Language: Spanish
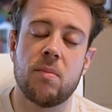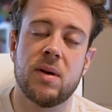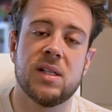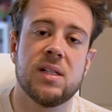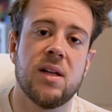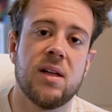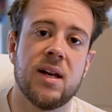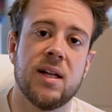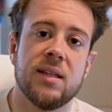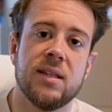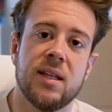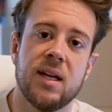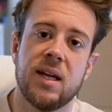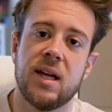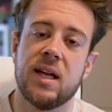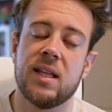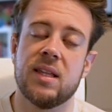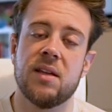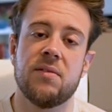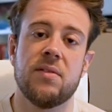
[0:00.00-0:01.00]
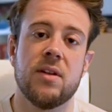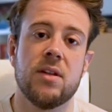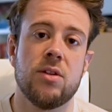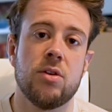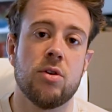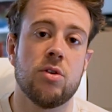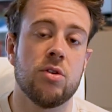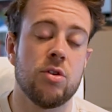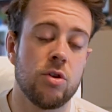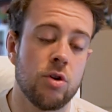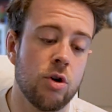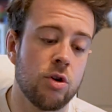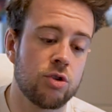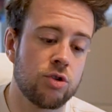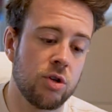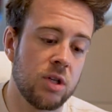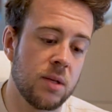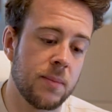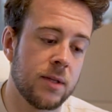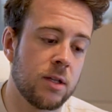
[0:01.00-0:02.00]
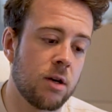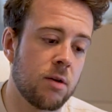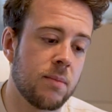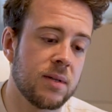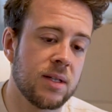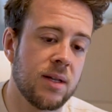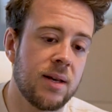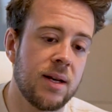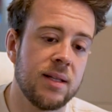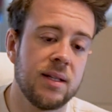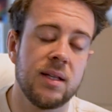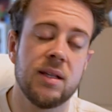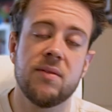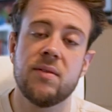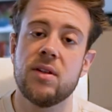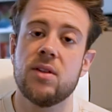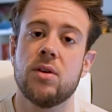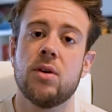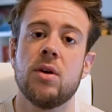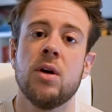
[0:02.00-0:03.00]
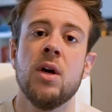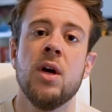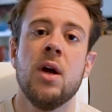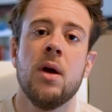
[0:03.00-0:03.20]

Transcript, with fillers: más adelante en definición. Yo soy de meterlo más adelante en definición